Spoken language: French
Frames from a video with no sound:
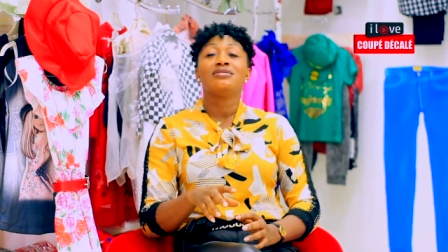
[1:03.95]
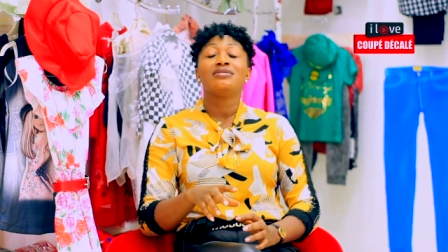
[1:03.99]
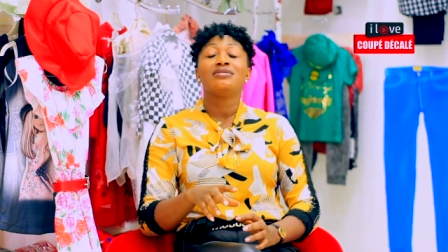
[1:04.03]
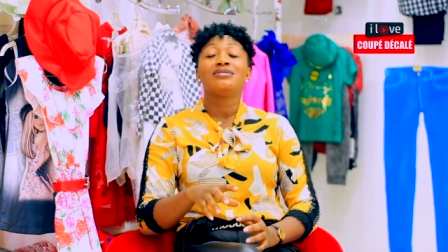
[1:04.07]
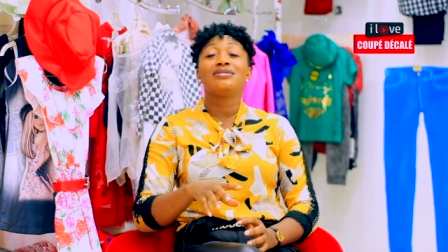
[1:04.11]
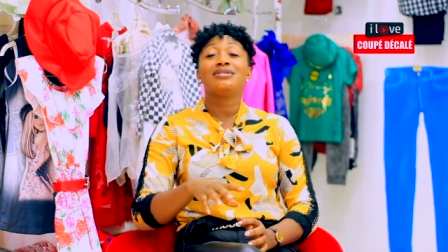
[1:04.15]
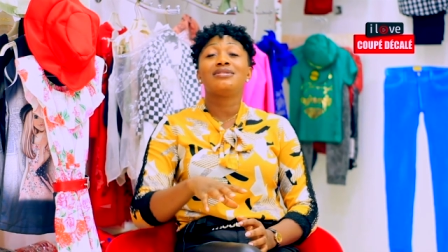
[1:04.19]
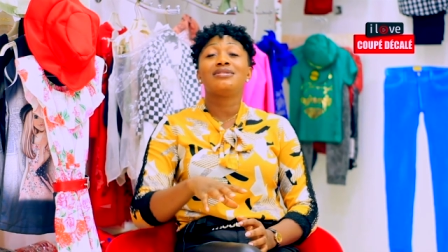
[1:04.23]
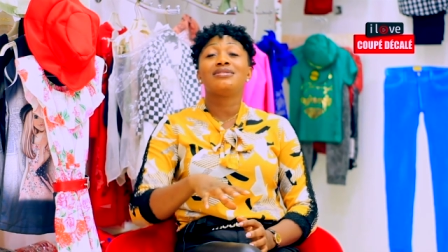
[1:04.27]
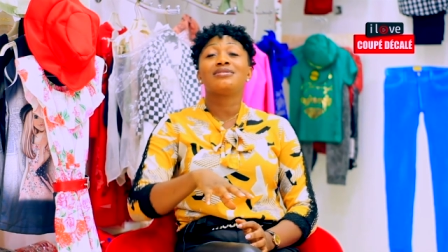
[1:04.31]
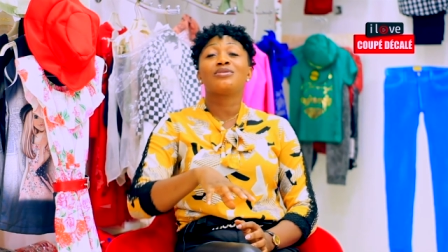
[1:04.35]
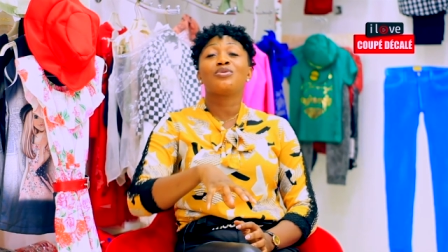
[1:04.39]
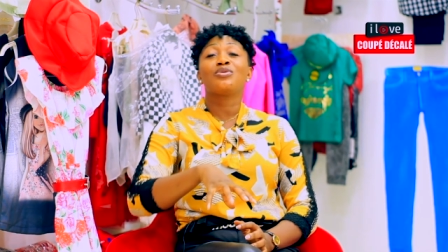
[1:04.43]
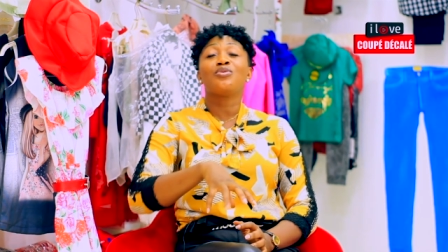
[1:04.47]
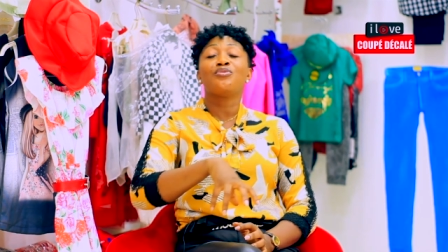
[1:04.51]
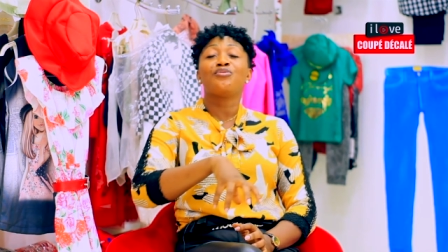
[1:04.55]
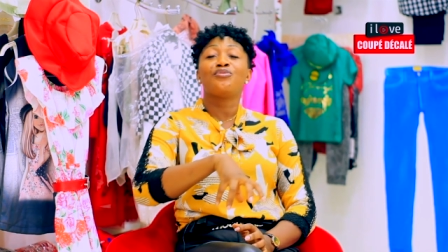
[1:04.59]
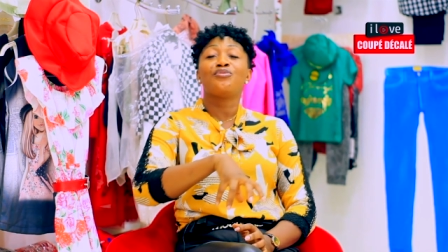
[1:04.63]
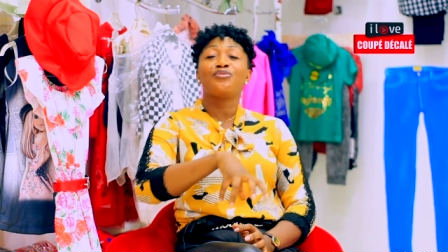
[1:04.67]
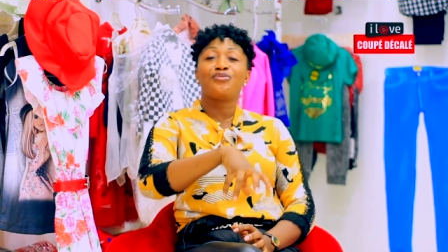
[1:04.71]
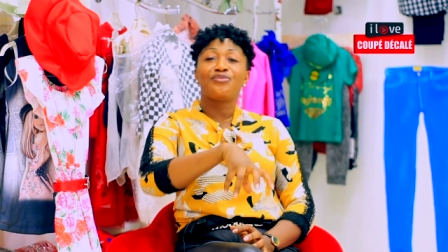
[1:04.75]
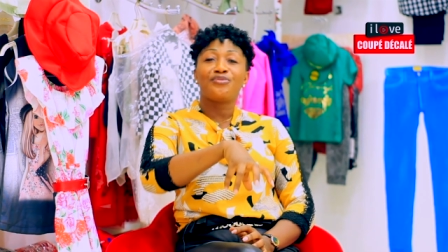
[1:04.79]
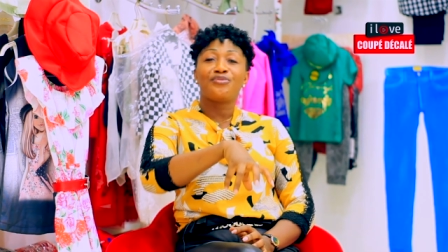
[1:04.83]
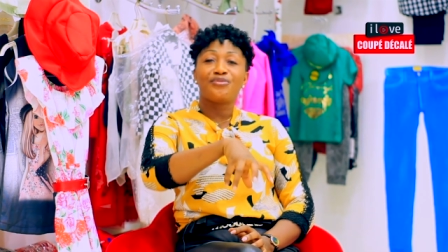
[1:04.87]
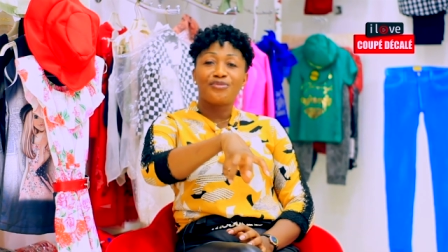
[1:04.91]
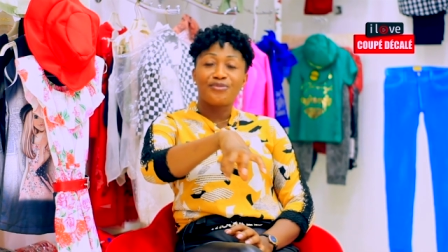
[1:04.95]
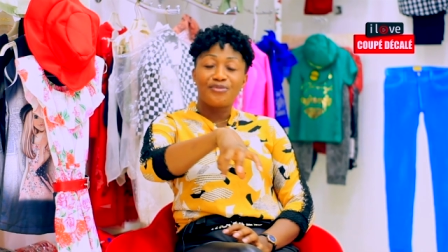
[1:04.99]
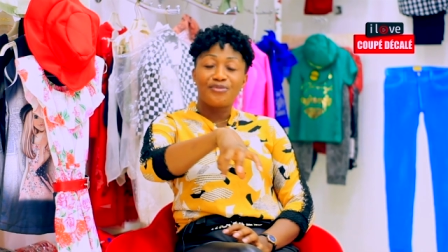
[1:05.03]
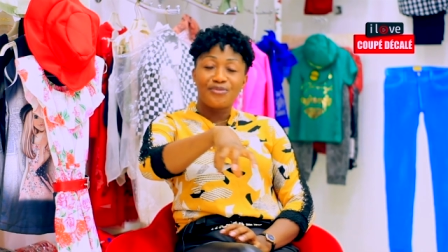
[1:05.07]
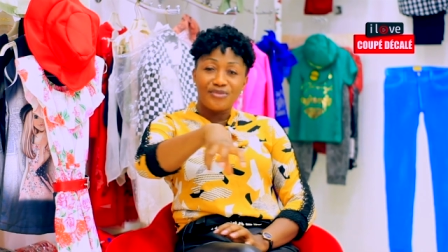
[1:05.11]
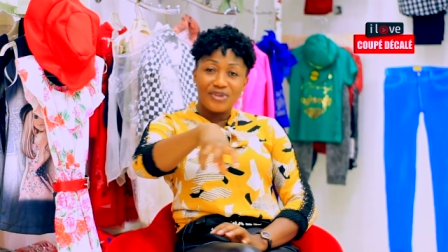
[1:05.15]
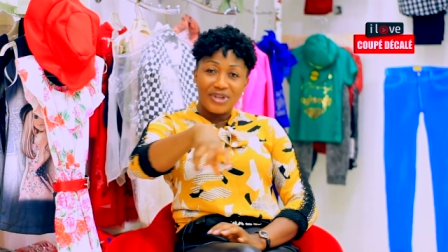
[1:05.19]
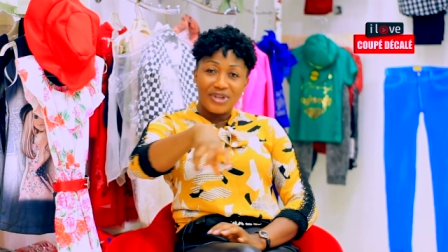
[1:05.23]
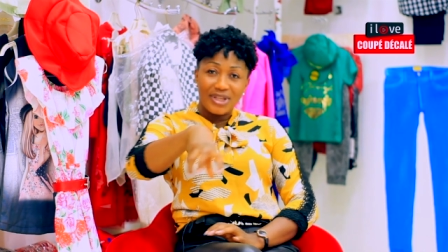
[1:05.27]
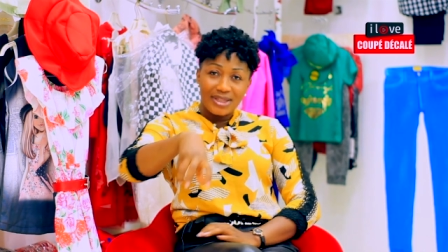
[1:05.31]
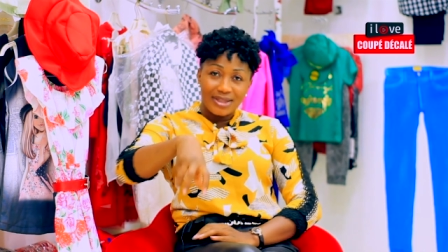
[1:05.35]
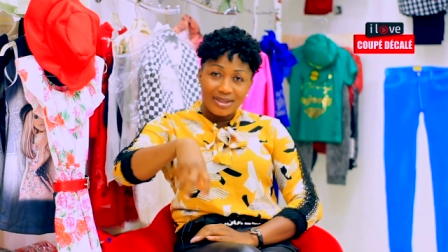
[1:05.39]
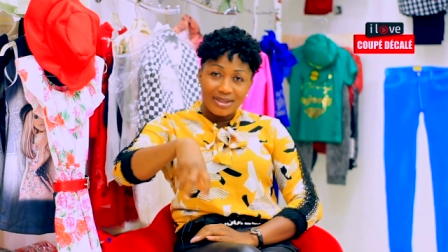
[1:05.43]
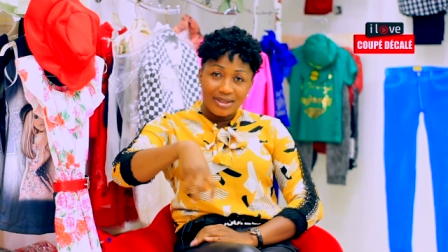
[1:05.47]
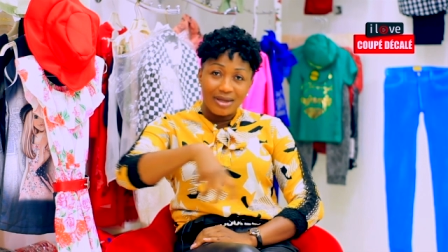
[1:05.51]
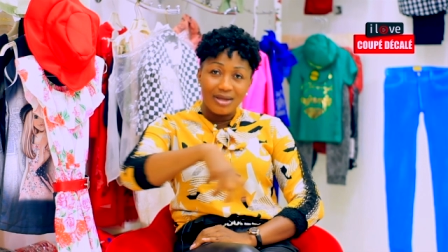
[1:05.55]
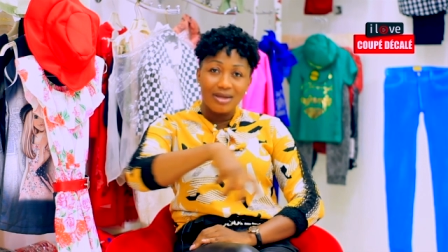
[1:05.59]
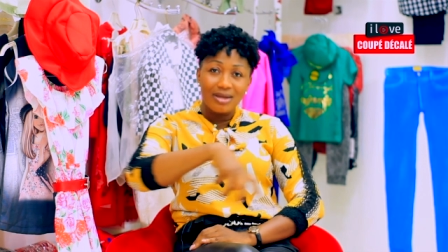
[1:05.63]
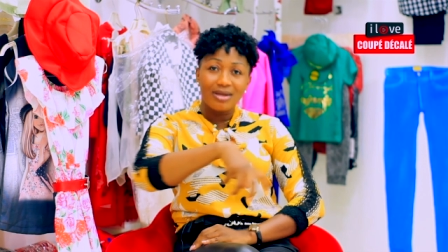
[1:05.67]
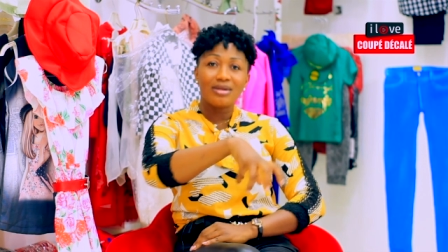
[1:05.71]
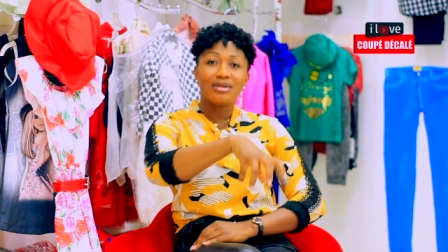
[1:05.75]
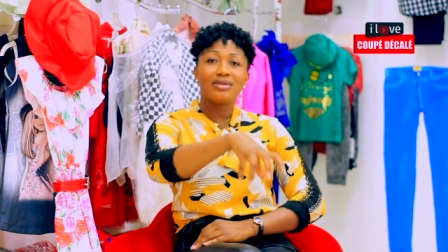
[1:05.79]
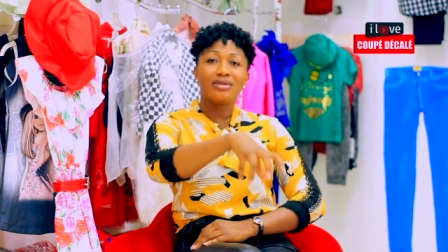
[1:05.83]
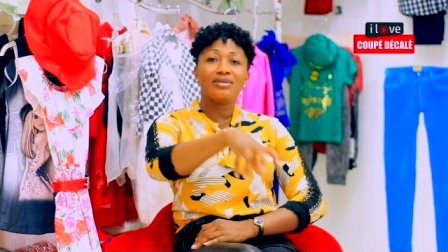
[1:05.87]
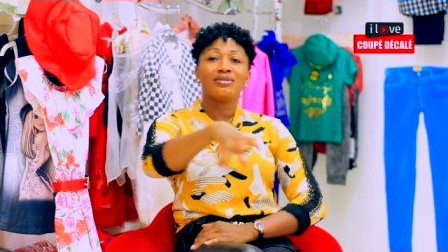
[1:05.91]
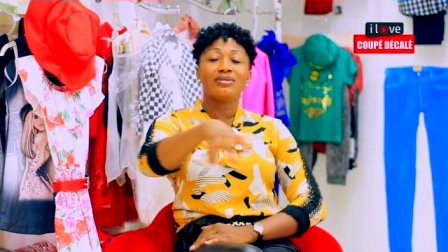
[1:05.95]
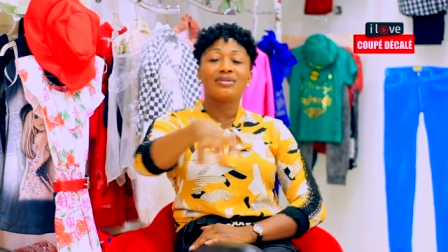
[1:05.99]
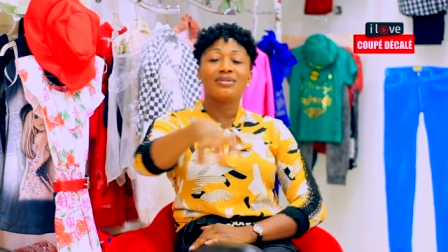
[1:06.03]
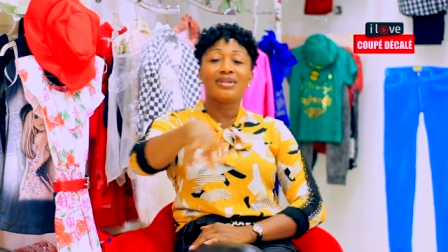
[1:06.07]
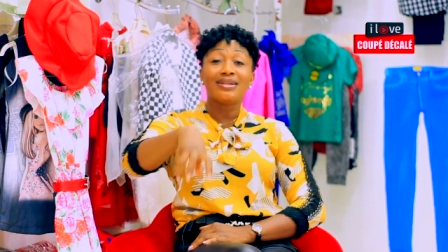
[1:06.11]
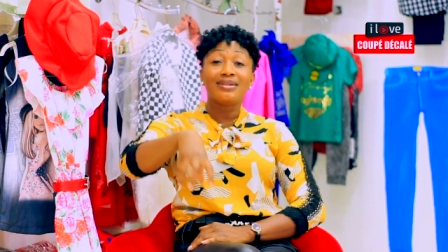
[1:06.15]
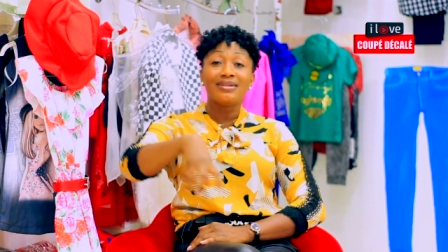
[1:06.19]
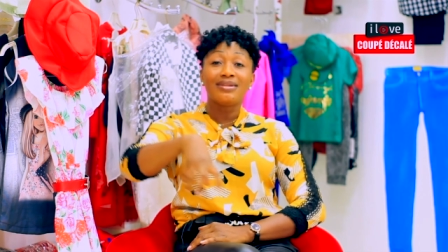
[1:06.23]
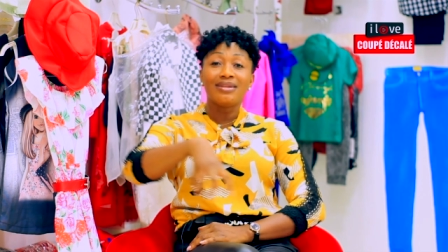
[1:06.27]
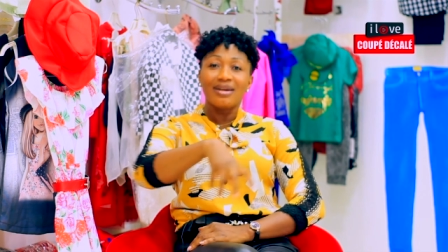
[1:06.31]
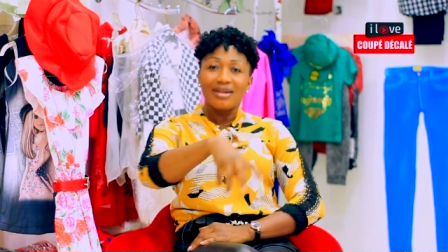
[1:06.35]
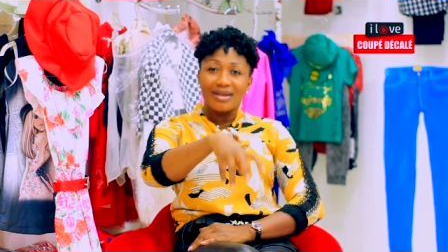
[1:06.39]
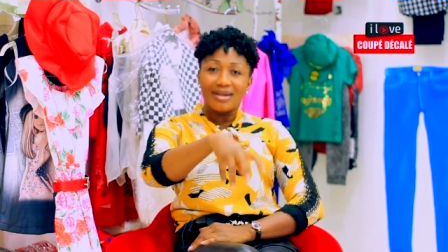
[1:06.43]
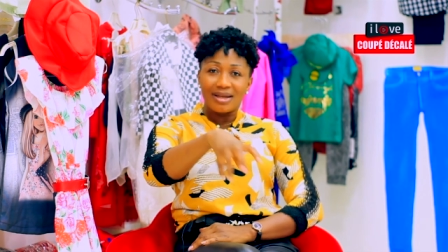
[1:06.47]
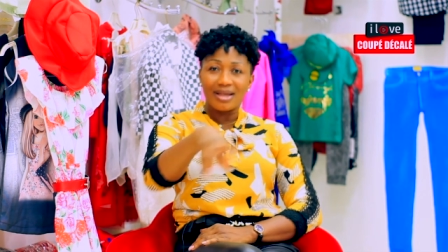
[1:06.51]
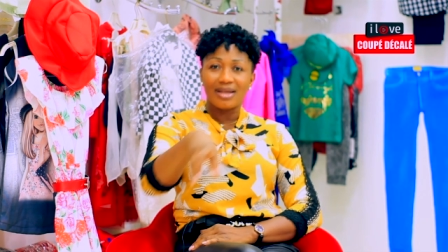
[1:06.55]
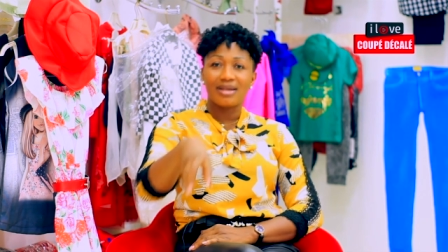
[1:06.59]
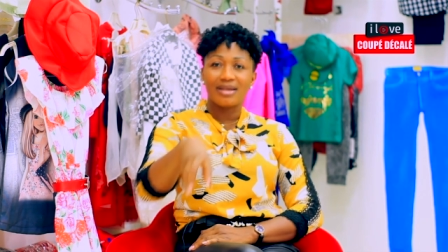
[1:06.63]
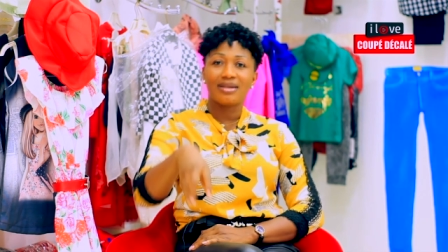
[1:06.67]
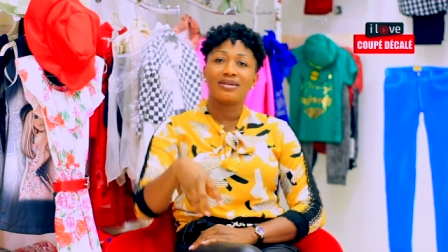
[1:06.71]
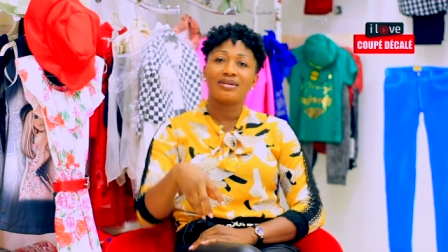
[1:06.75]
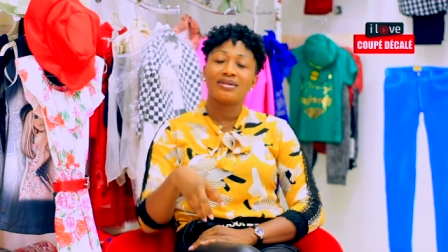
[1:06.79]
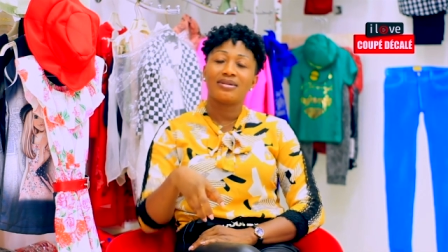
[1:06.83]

C'est ce qu'on fait dans, dedans là.